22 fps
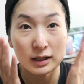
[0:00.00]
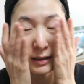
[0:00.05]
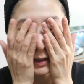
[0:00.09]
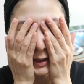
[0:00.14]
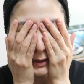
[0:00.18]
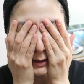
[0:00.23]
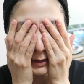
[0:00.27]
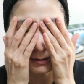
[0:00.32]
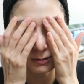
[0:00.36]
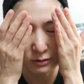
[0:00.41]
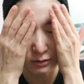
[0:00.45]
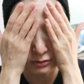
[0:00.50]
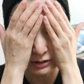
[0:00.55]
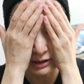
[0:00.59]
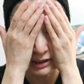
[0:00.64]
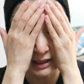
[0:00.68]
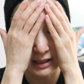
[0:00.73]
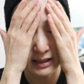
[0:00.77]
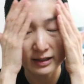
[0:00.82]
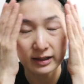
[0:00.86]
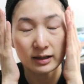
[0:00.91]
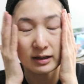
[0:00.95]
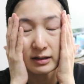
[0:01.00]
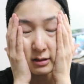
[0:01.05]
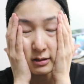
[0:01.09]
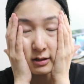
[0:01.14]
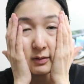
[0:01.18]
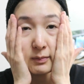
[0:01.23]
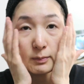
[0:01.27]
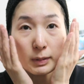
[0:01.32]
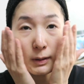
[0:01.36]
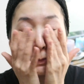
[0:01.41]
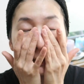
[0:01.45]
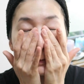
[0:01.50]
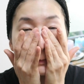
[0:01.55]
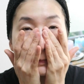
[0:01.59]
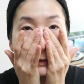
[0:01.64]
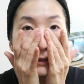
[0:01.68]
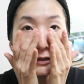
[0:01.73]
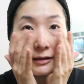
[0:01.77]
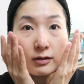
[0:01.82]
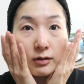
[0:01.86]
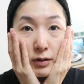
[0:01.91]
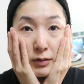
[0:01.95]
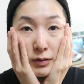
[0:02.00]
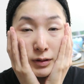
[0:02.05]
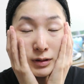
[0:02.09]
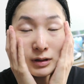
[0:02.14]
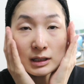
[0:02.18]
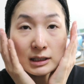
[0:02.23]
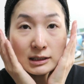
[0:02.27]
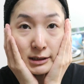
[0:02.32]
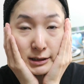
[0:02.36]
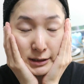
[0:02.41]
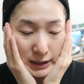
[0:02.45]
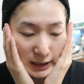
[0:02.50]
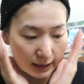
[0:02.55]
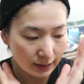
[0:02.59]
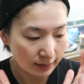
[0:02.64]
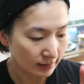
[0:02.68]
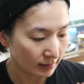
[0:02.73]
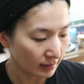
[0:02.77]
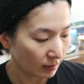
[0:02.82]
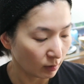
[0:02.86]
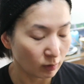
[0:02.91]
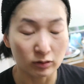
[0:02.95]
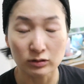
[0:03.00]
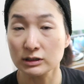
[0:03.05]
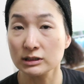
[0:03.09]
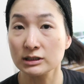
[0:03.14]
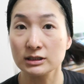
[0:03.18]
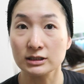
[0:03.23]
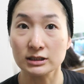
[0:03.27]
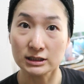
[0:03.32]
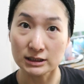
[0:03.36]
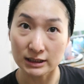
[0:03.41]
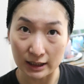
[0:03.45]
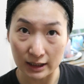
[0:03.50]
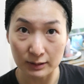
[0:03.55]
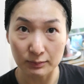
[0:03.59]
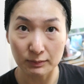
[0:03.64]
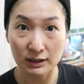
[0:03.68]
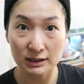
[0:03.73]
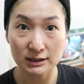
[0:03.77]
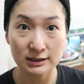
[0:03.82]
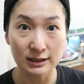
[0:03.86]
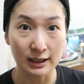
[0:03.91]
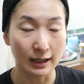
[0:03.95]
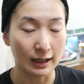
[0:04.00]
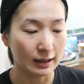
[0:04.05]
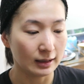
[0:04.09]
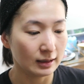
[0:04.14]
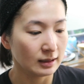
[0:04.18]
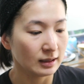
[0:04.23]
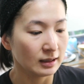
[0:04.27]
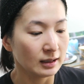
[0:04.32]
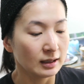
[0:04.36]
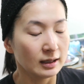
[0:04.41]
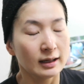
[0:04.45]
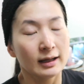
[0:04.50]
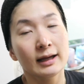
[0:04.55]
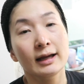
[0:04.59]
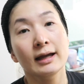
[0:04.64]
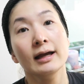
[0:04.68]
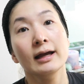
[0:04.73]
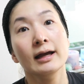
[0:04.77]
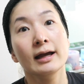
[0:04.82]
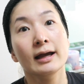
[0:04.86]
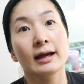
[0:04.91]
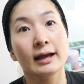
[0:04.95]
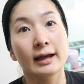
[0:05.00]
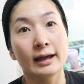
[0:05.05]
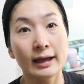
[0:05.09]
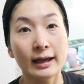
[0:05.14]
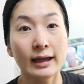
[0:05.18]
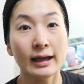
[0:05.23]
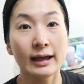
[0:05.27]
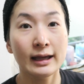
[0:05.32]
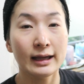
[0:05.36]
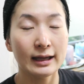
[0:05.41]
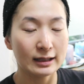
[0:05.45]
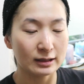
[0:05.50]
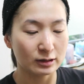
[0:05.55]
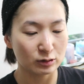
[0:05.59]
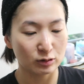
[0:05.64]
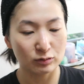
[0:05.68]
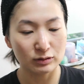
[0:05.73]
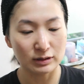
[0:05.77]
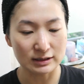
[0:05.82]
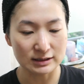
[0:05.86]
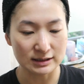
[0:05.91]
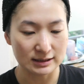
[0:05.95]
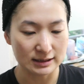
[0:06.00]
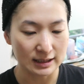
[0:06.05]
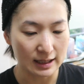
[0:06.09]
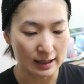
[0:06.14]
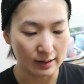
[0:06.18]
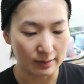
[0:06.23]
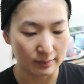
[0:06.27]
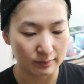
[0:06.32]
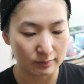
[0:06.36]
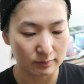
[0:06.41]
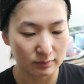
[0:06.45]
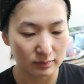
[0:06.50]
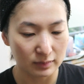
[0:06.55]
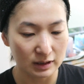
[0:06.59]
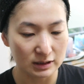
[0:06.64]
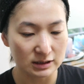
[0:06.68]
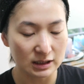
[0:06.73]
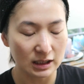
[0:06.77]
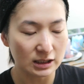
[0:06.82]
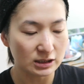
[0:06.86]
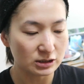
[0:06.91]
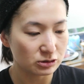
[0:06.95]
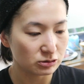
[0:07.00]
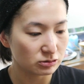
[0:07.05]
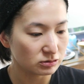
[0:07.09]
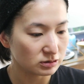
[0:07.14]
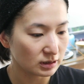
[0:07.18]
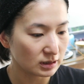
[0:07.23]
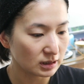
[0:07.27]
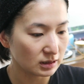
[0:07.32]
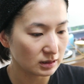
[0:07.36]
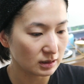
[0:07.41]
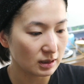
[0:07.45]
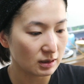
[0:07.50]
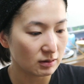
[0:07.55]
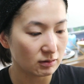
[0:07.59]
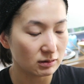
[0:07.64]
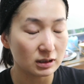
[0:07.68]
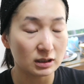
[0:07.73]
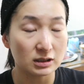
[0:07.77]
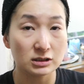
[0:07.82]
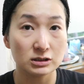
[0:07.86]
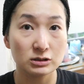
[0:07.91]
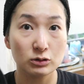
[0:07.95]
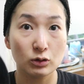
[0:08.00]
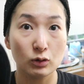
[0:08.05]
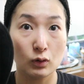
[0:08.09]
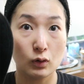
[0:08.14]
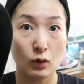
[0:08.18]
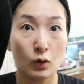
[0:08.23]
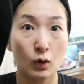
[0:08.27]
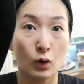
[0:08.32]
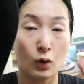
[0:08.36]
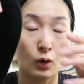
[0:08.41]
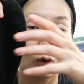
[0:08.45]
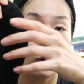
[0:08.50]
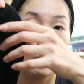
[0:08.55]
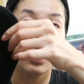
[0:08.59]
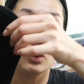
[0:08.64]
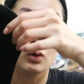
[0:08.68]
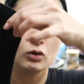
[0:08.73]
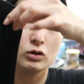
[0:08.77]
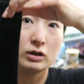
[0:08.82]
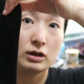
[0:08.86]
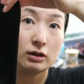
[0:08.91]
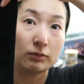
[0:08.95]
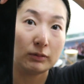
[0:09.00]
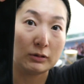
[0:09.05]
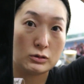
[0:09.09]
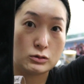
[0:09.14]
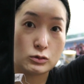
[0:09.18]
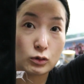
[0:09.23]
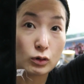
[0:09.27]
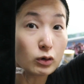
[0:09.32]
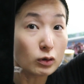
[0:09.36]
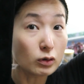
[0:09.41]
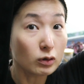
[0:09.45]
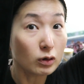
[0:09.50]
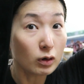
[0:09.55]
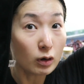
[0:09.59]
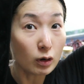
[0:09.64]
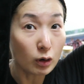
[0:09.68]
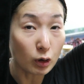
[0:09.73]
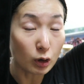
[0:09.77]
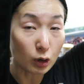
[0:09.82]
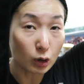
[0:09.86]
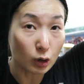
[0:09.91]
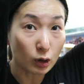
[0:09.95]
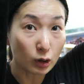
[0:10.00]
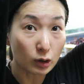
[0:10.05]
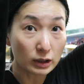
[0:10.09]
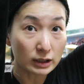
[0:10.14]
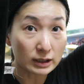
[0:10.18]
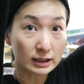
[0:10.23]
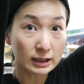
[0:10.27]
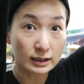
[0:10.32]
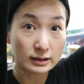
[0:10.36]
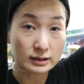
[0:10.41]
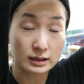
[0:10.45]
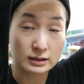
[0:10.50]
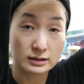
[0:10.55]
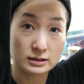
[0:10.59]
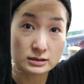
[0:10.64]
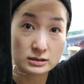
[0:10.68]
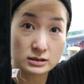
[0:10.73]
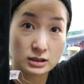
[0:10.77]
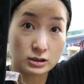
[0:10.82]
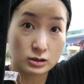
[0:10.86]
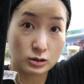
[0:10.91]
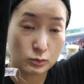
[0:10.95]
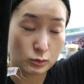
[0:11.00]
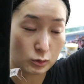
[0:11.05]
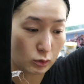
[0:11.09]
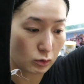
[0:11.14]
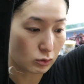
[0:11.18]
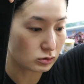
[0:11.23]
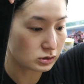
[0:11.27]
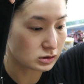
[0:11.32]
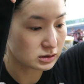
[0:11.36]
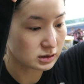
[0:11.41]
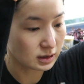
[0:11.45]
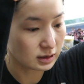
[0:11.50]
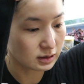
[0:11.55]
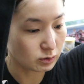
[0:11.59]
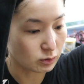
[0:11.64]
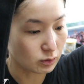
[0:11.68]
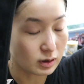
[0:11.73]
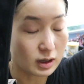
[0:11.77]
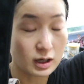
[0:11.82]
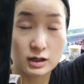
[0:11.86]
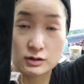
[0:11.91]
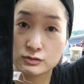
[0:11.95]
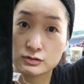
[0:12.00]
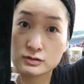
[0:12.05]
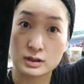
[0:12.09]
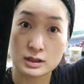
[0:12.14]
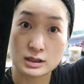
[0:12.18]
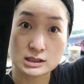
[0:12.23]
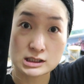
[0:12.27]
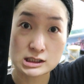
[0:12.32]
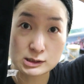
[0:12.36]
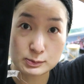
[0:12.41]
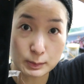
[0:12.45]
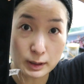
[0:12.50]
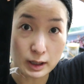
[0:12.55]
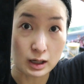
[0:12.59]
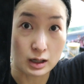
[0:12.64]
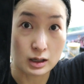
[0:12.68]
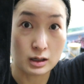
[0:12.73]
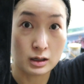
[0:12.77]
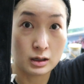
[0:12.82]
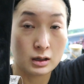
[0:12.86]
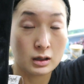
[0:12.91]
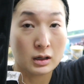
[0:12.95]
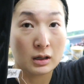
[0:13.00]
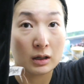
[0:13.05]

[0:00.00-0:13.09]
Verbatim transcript: わけでちょっとスキンケアパパパッとして保湿してきました。えー、っとですね、まあ最終的な私のレビューの意見なんですけども、こちらのアフタースパ